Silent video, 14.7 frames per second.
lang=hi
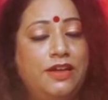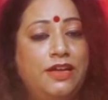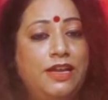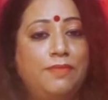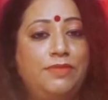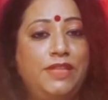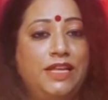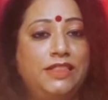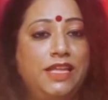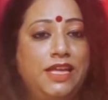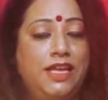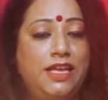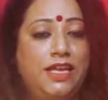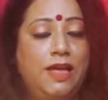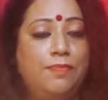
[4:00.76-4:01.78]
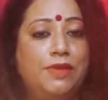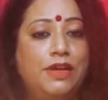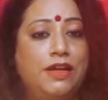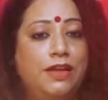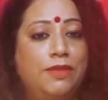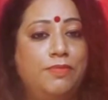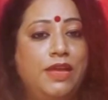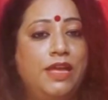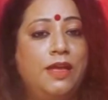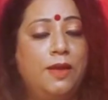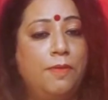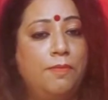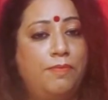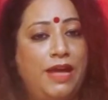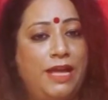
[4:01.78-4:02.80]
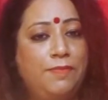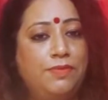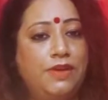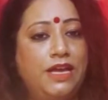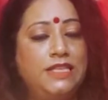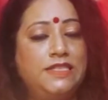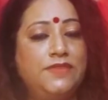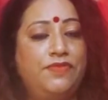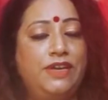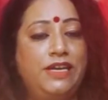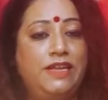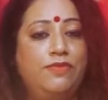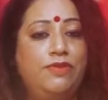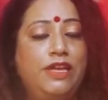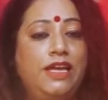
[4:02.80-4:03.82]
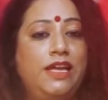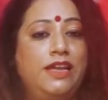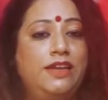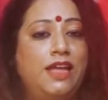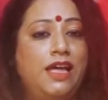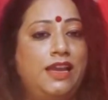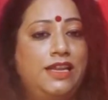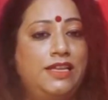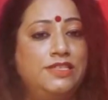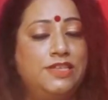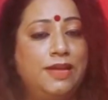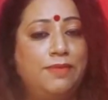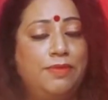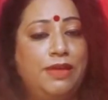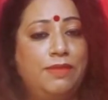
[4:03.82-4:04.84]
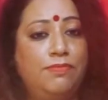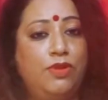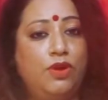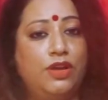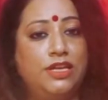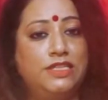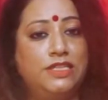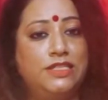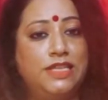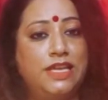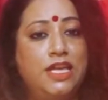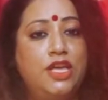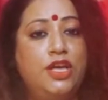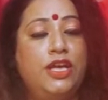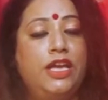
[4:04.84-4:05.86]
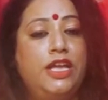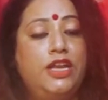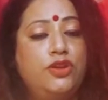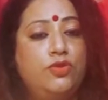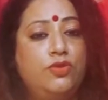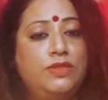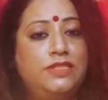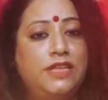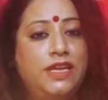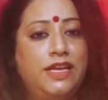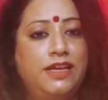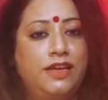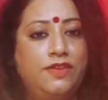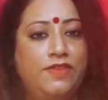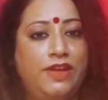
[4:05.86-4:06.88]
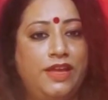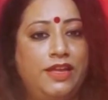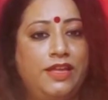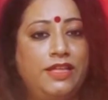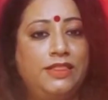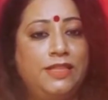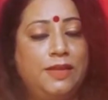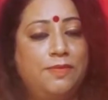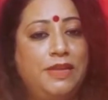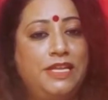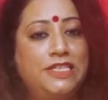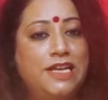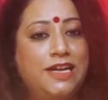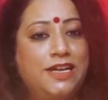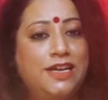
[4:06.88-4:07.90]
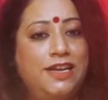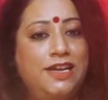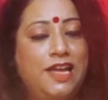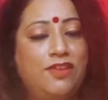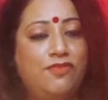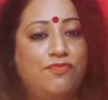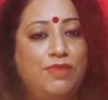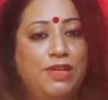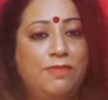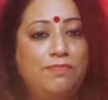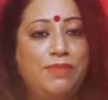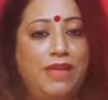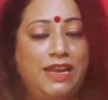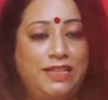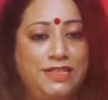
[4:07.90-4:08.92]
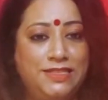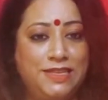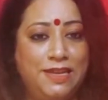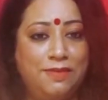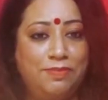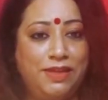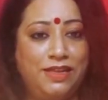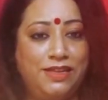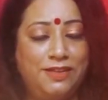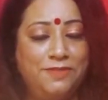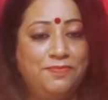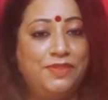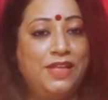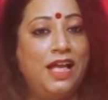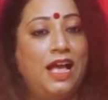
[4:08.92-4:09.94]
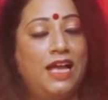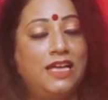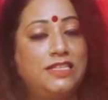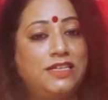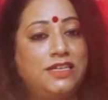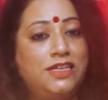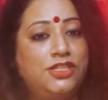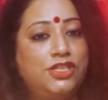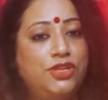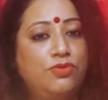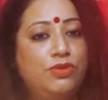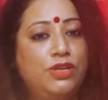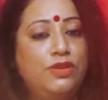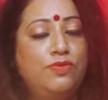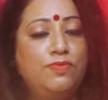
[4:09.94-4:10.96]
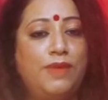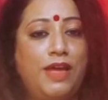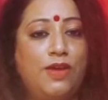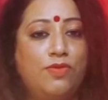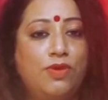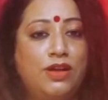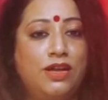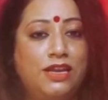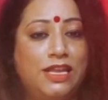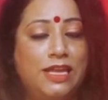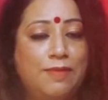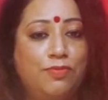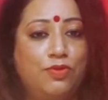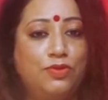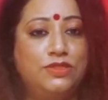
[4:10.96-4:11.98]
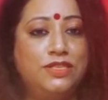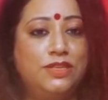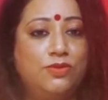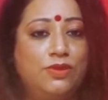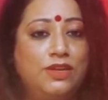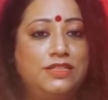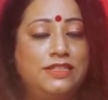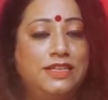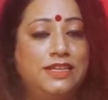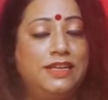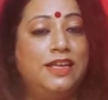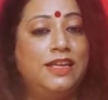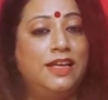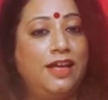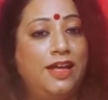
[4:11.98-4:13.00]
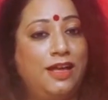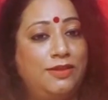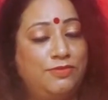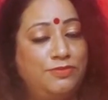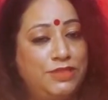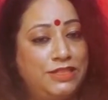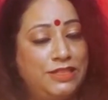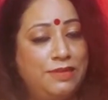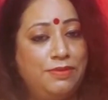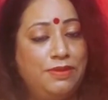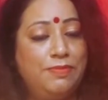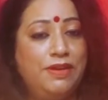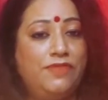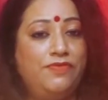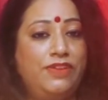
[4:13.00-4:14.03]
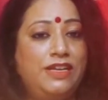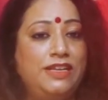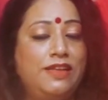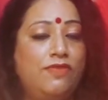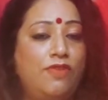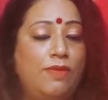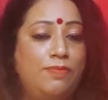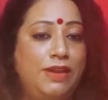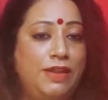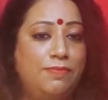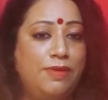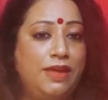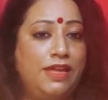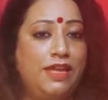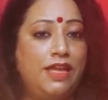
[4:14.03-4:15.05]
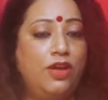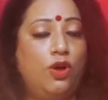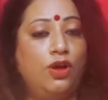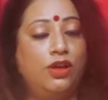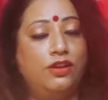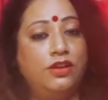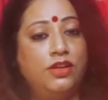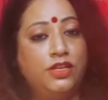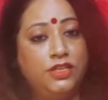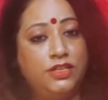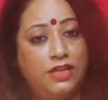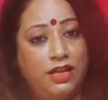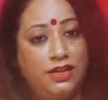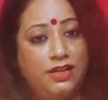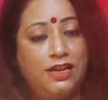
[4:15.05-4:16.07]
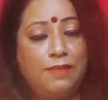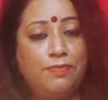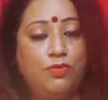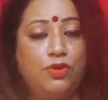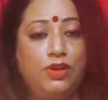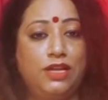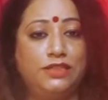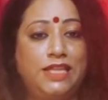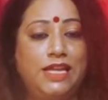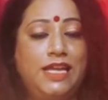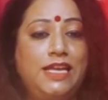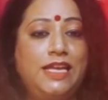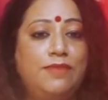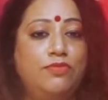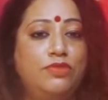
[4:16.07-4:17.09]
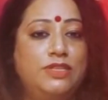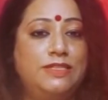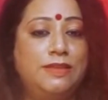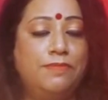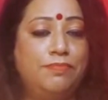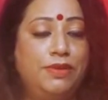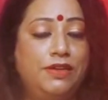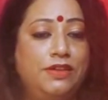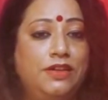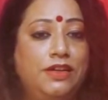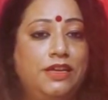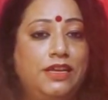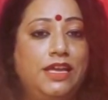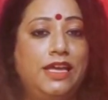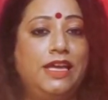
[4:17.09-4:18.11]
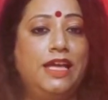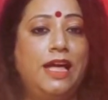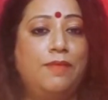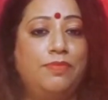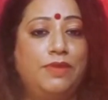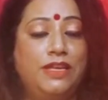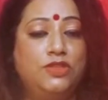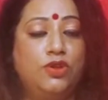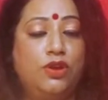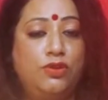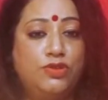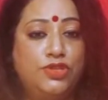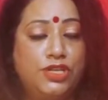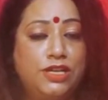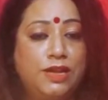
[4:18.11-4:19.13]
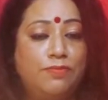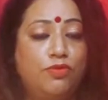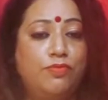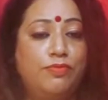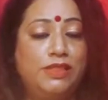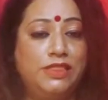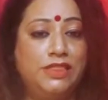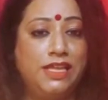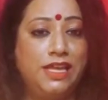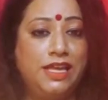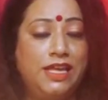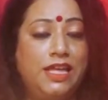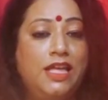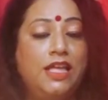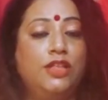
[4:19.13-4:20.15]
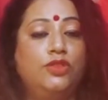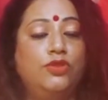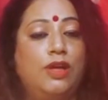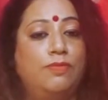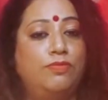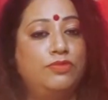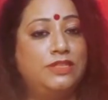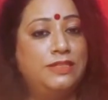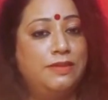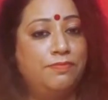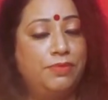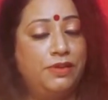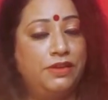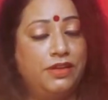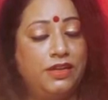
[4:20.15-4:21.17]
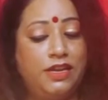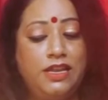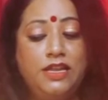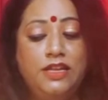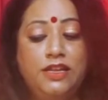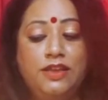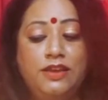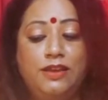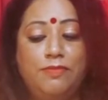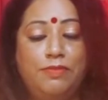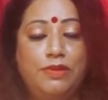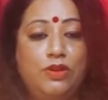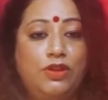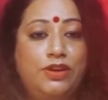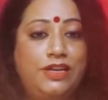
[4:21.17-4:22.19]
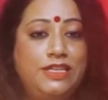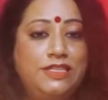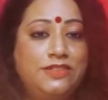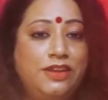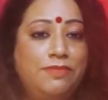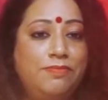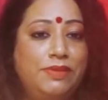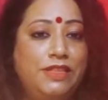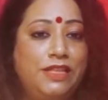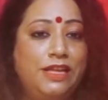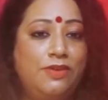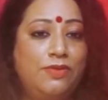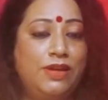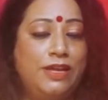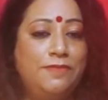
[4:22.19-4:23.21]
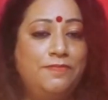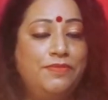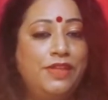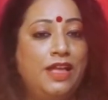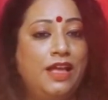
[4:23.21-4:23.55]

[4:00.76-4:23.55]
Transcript: अगर आप देखते हैं कि आपके घर में पाइप कहीं से फटी हुई है नाले जाम है ब्लॉकेजेस है इनको सही करवाएं तभी जाकर लाइफ में आप बैलेंस ला पाएंगे आशा करती हूँ इन उपायों को करके आपको ज़रूरत से जितने भी बेनिफिट हैं वो आप ले पाएंगे पाएंगे और अगर आपको लगता है कि मुझसे संपर्क करके आपकी सॉल्यूशन आपको मिलती है तो आप मुझे संपर्क करें नंबर ऑलरेडी स्क्रीन पे दिया हुआ है